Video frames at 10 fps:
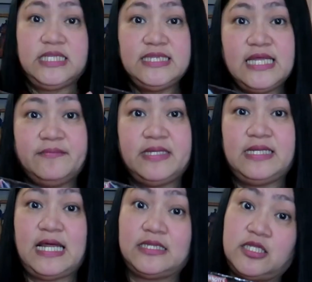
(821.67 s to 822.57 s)
Titikman
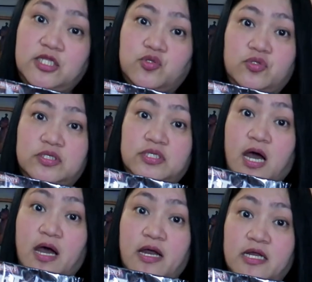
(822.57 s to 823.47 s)
na natin itong
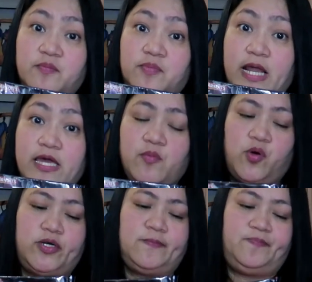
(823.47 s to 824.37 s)
dark
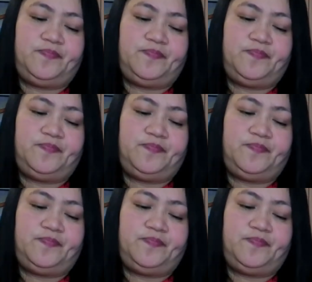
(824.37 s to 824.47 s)
flavor.